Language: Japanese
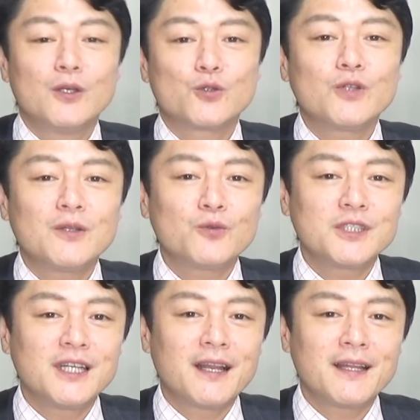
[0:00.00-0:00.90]
そんな土
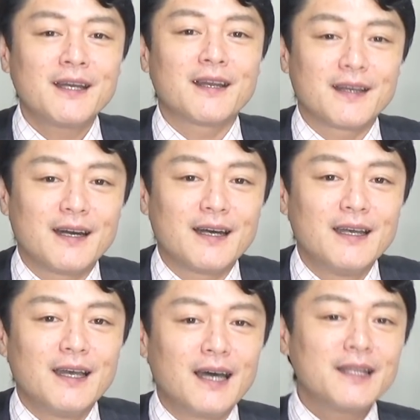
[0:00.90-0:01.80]
地柄だからか
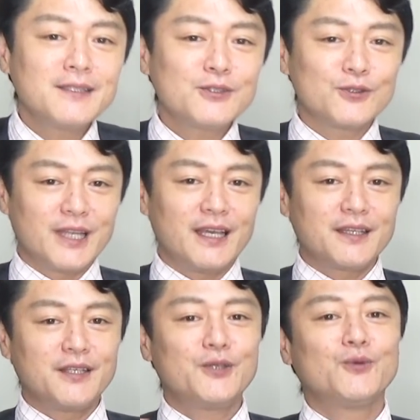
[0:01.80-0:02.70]
足立区で
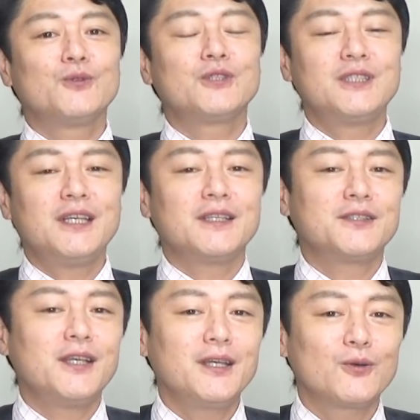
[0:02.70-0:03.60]
起業して
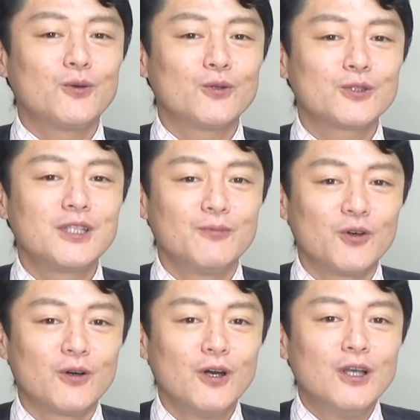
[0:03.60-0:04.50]
成功して
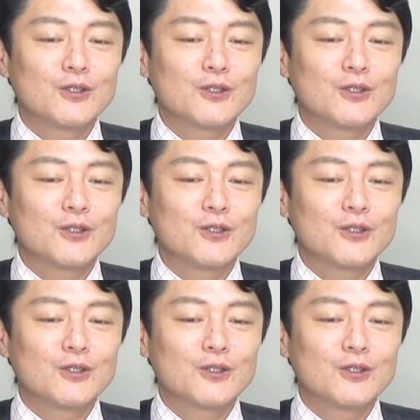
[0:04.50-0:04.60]
も